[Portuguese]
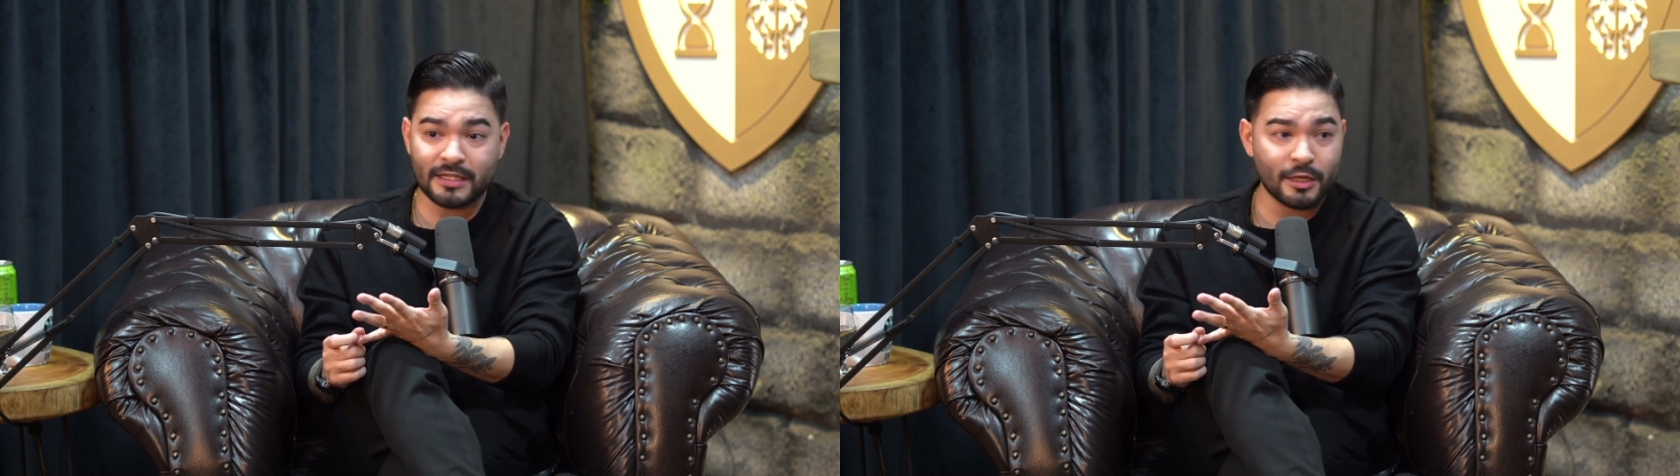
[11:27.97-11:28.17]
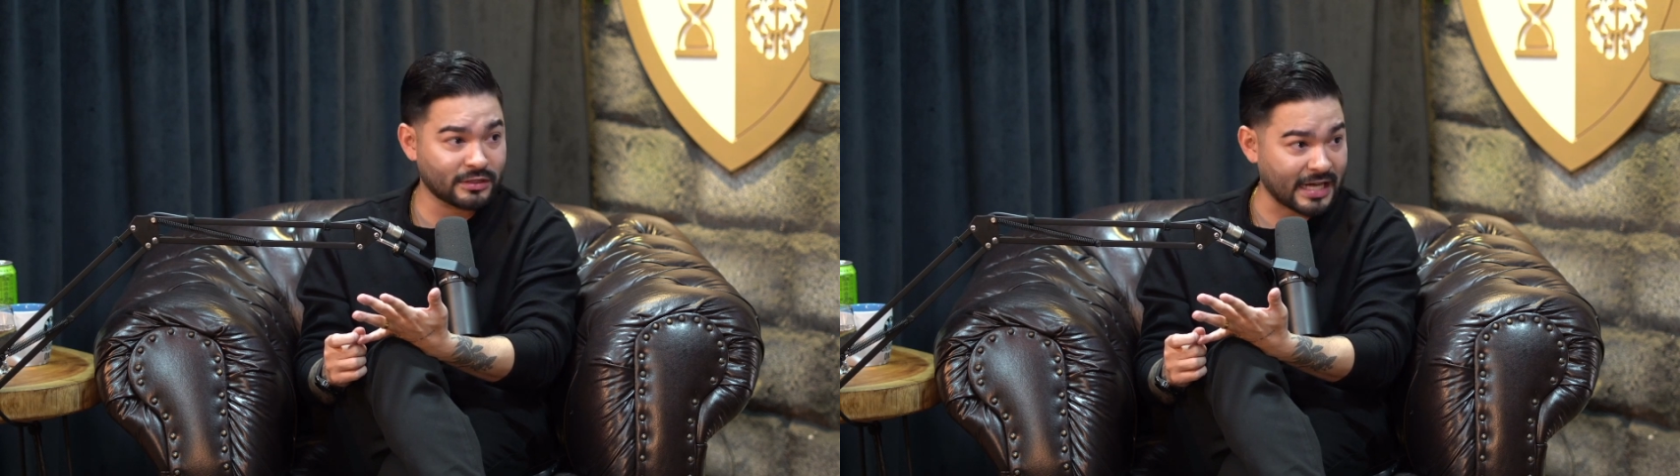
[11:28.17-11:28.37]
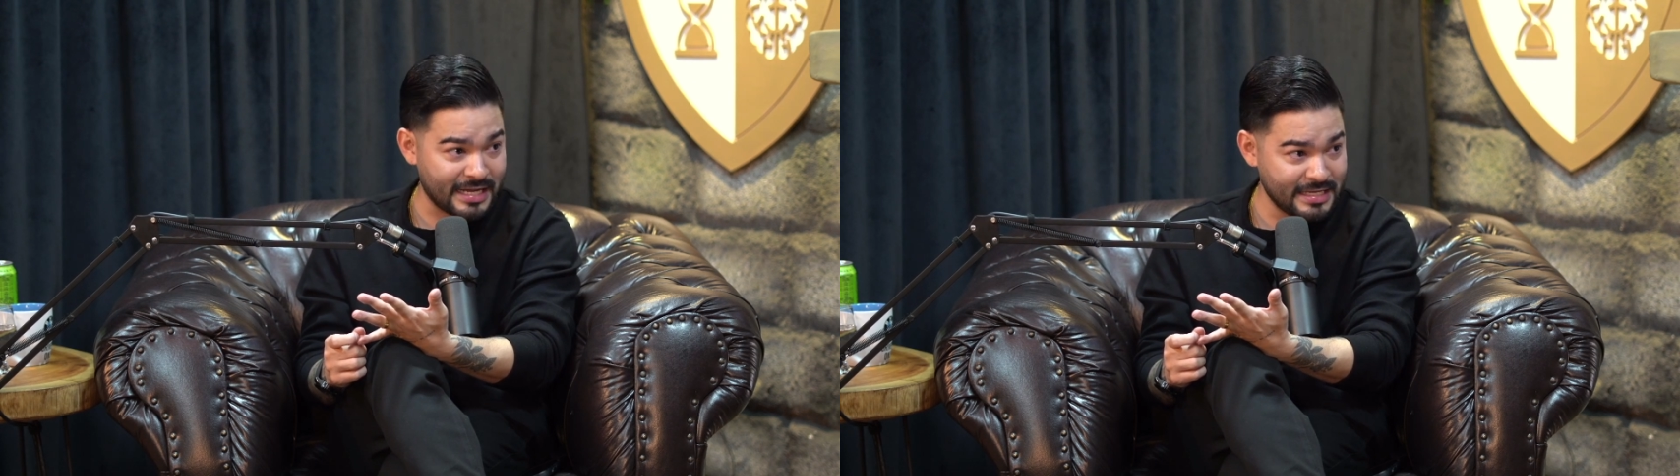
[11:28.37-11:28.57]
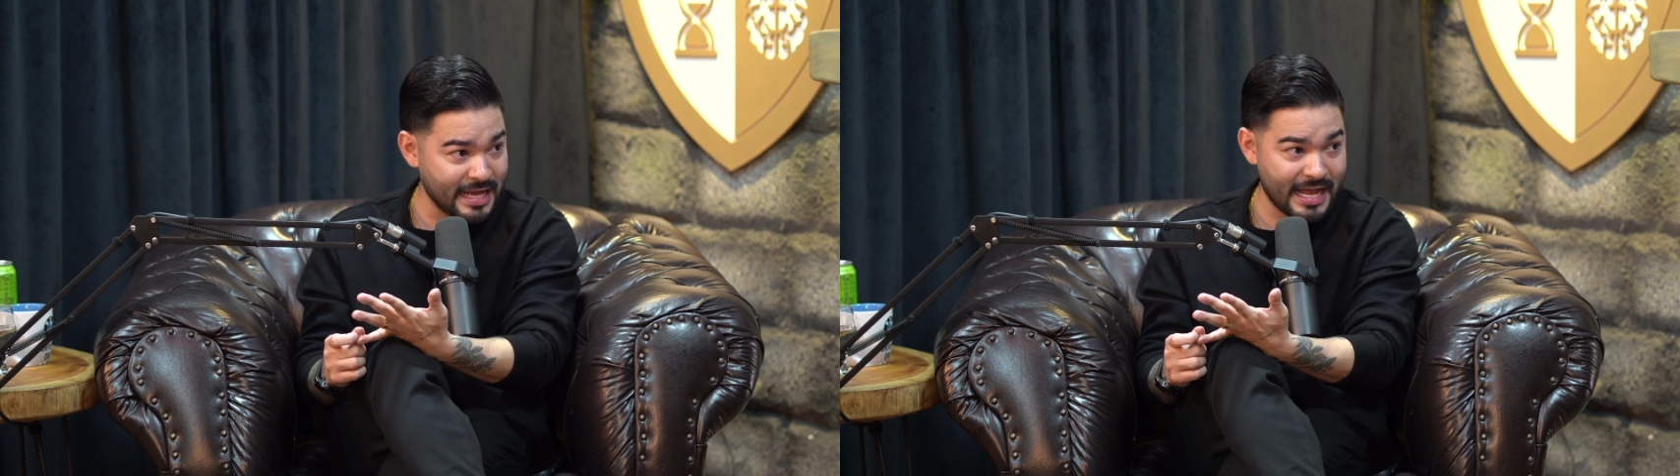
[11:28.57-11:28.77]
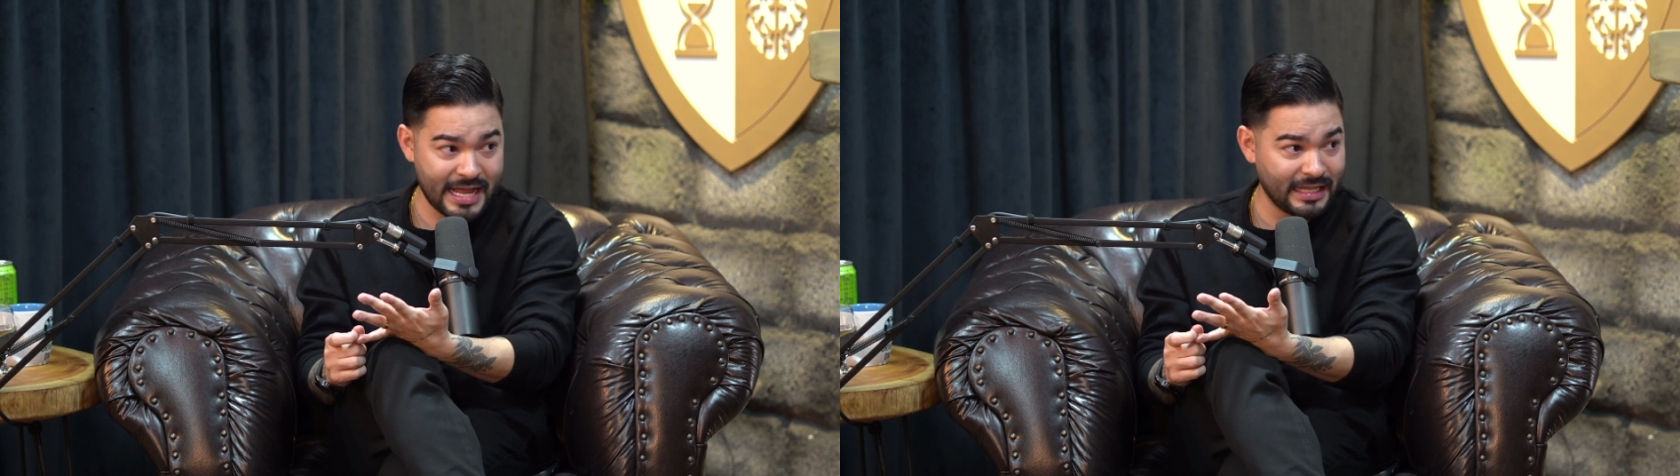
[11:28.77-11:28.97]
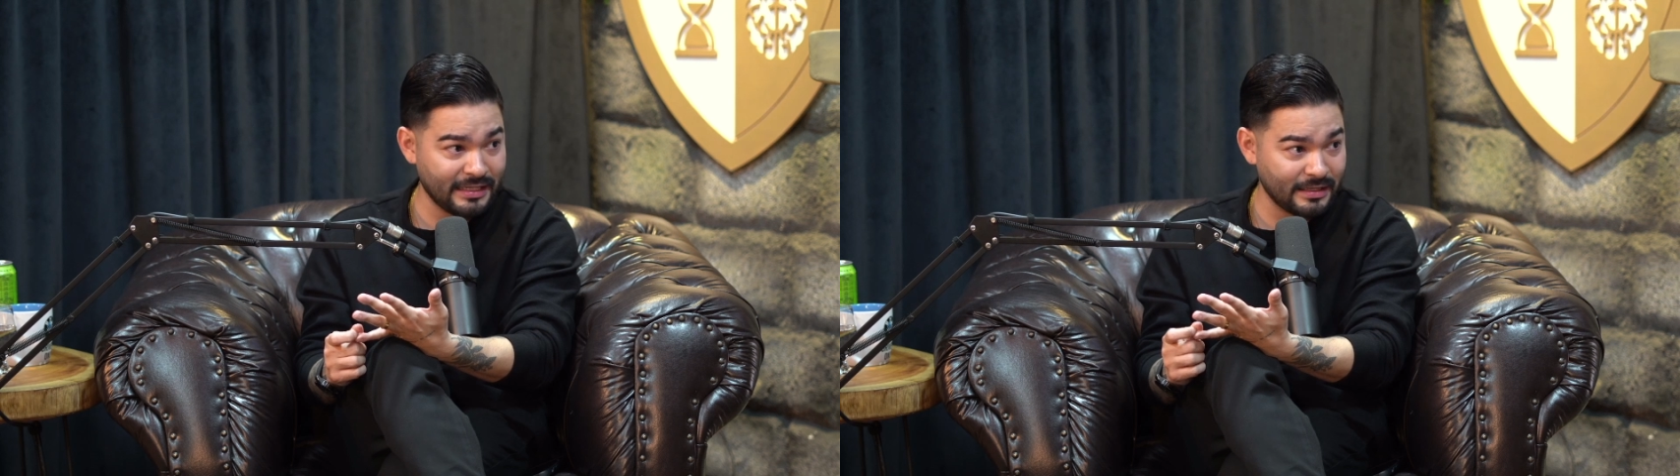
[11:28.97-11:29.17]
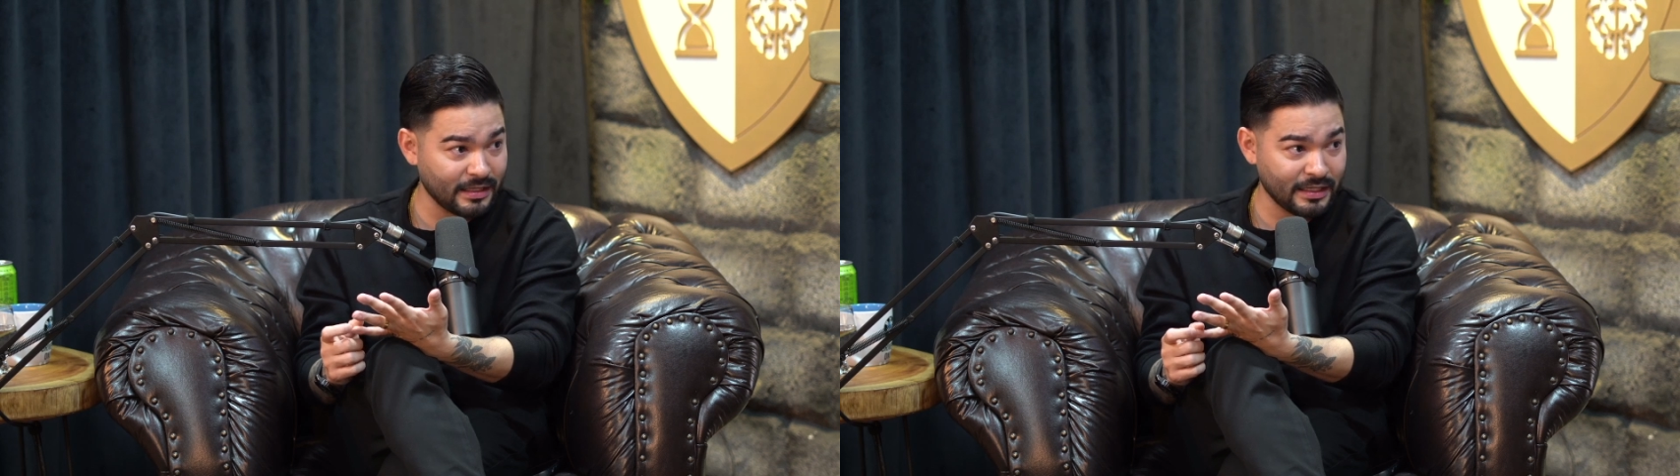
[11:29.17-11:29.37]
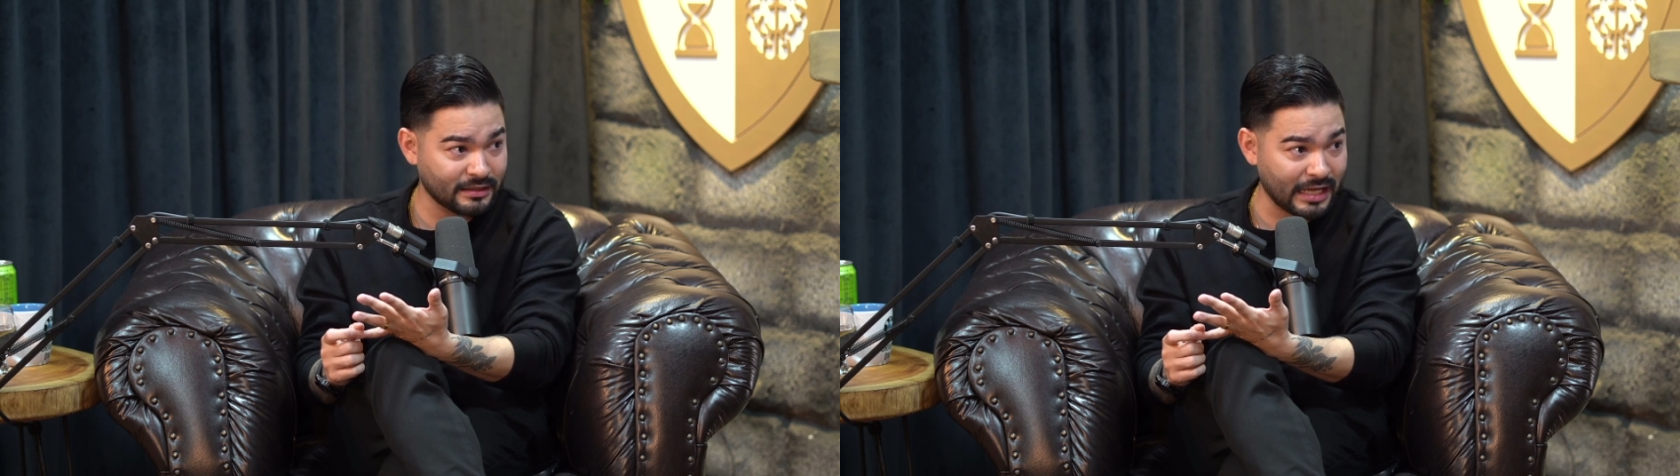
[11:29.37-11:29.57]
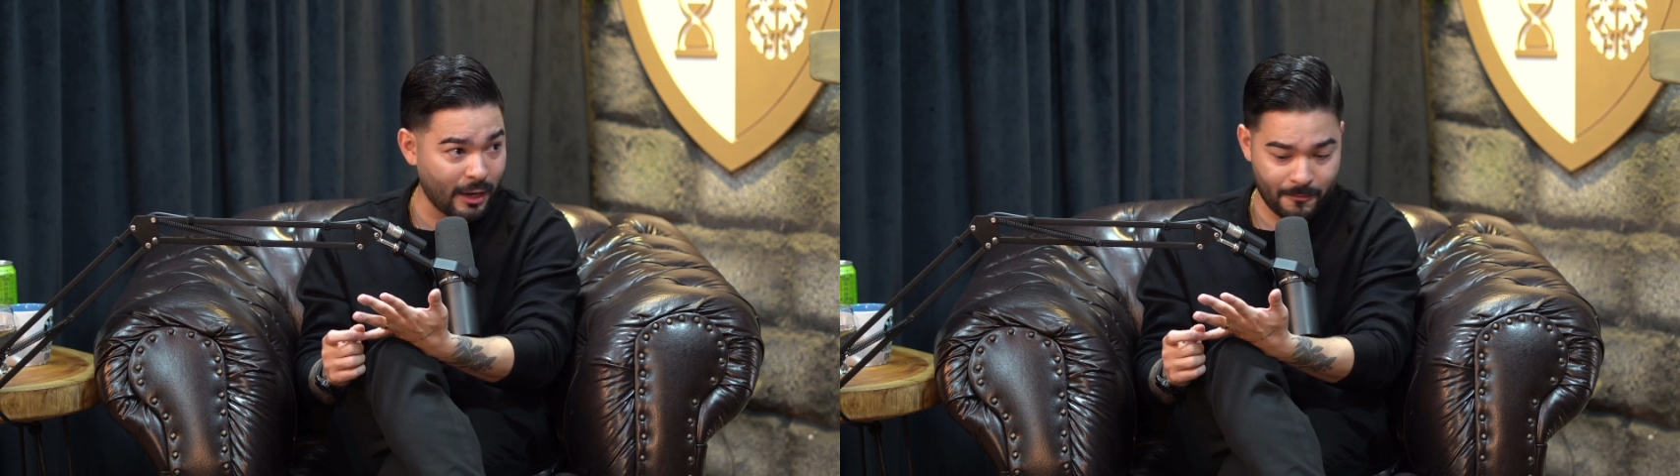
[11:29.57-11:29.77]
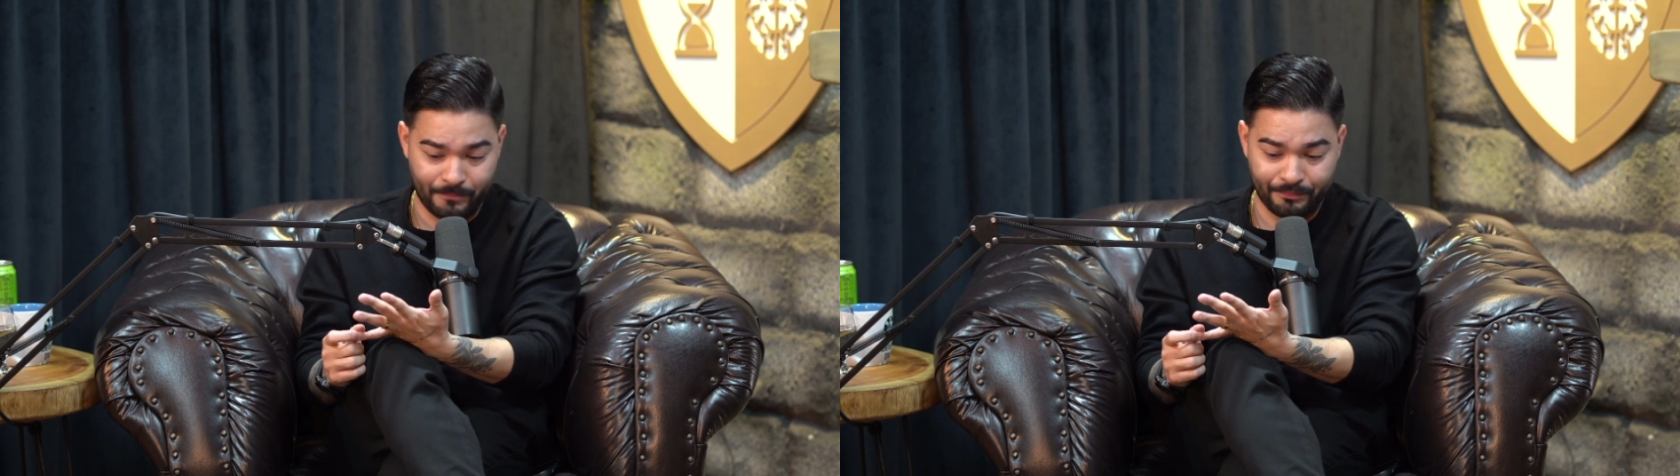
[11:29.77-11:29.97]
que eu traía ela e, e
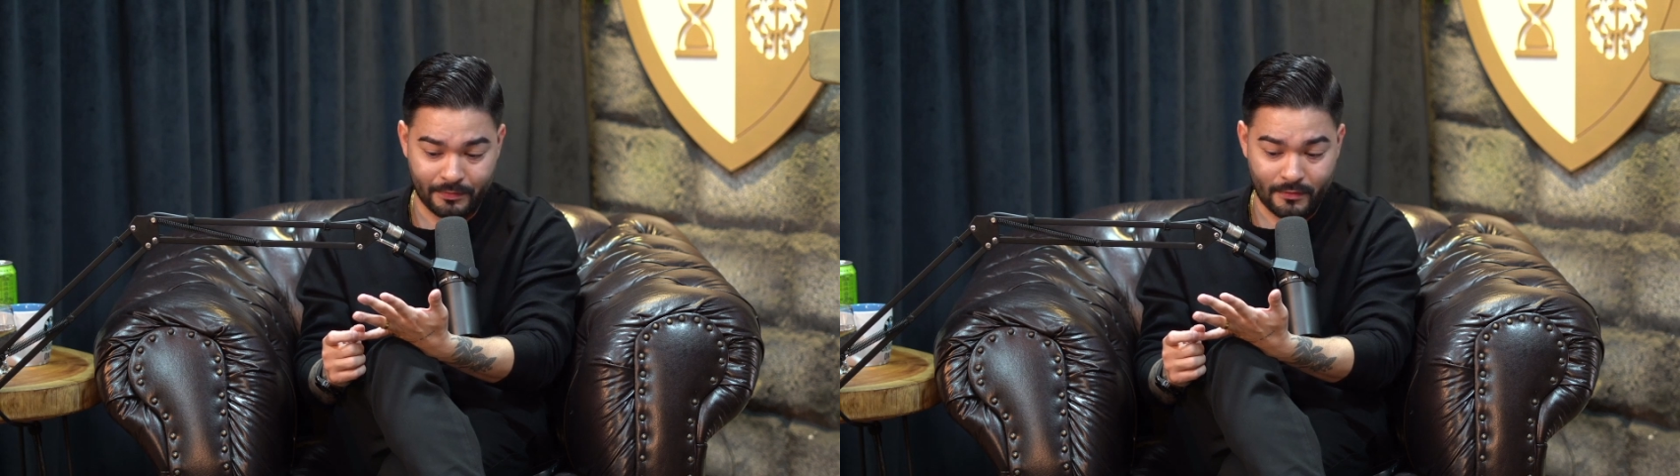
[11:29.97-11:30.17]
tal,